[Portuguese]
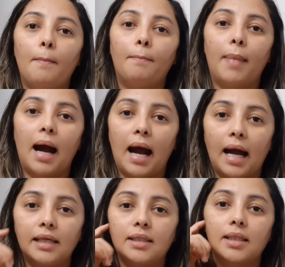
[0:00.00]

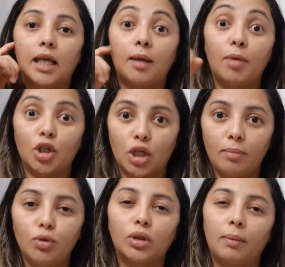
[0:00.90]
mas tem que mexer
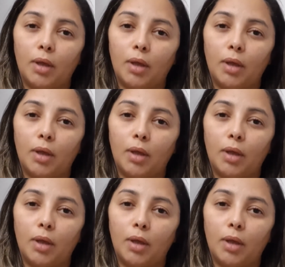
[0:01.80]
muito.